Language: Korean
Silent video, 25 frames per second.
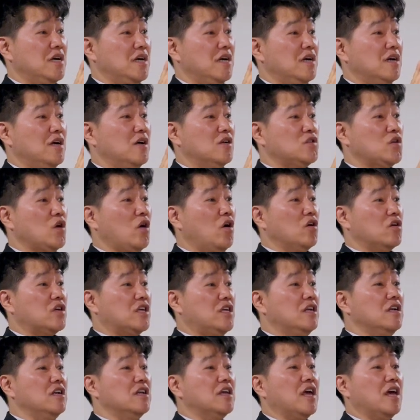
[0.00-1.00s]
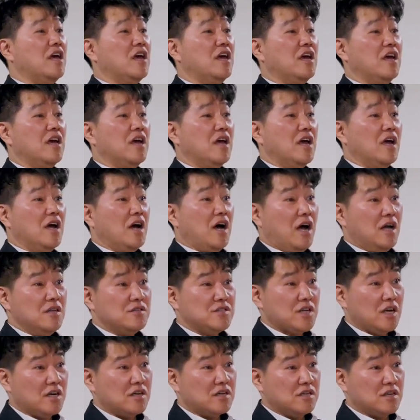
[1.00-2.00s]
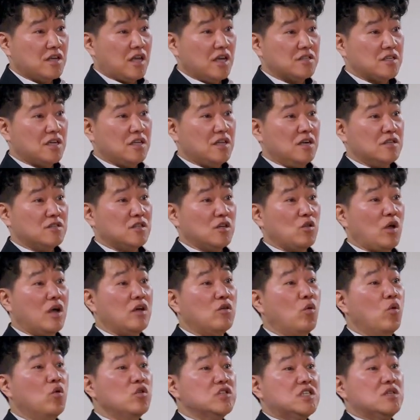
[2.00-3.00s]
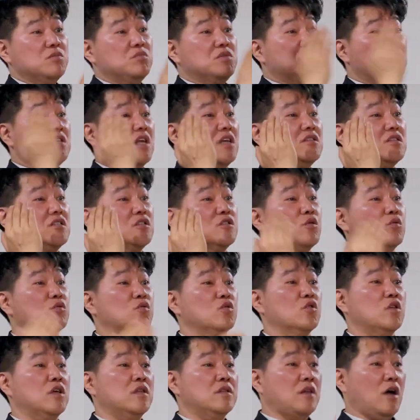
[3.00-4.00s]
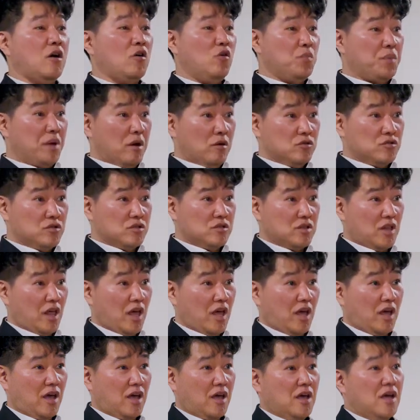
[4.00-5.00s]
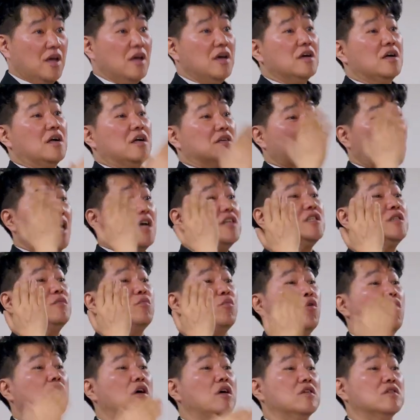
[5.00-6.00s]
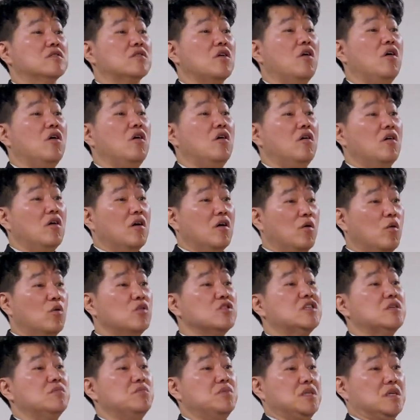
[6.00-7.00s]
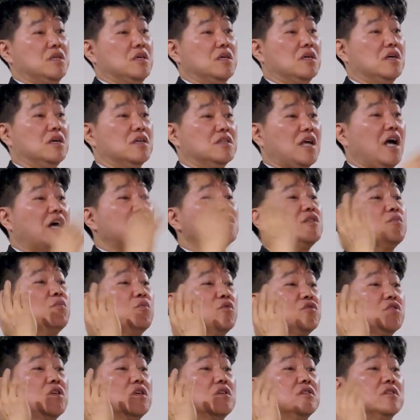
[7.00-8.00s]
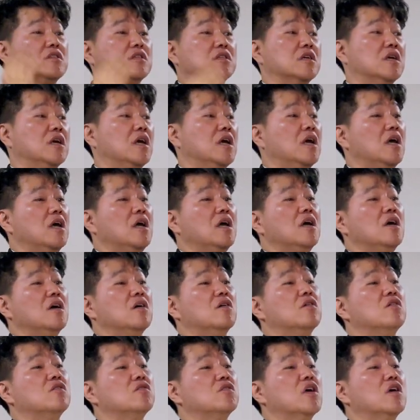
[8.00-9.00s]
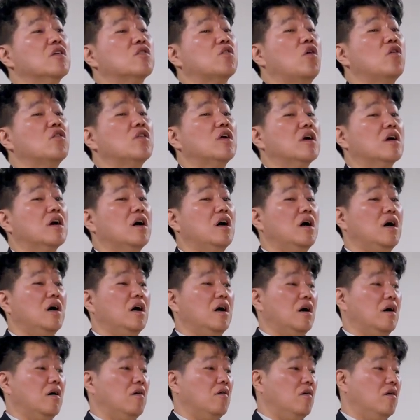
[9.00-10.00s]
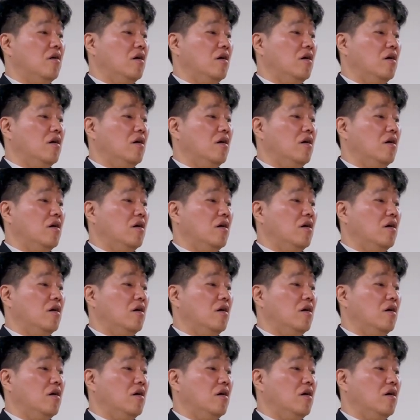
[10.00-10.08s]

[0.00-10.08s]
그래서 길게 환자를 계산할 때는 한 52cm 정도 된다고 배웠는데 그러니까 45에서 52, 그러니까 45cm. 그런데 너네가